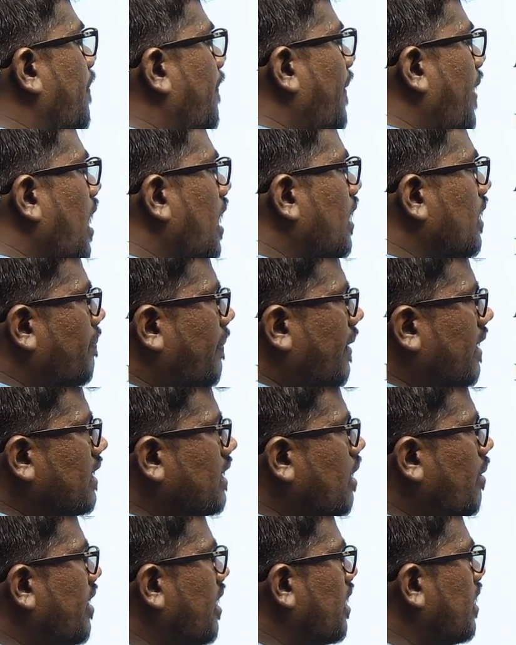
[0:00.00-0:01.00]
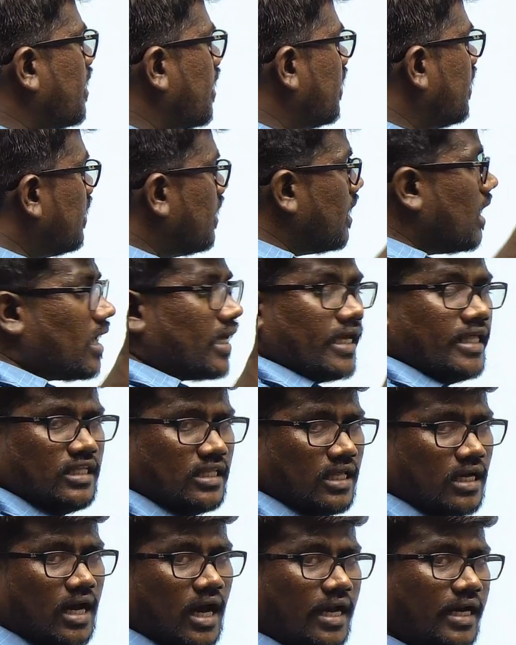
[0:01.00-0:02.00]
பார்க்க பார்த்தீங்க அப்படின்னா எதுதான் எதுதான்
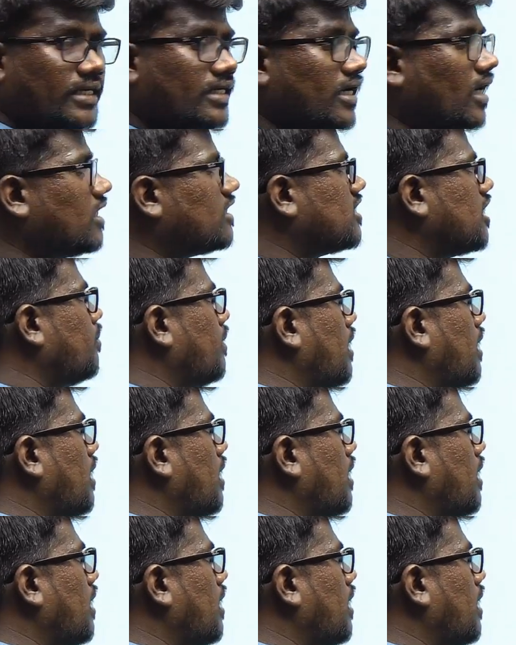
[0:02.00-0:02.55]
கரெக்டான ஸ்டேட்மெண்ட்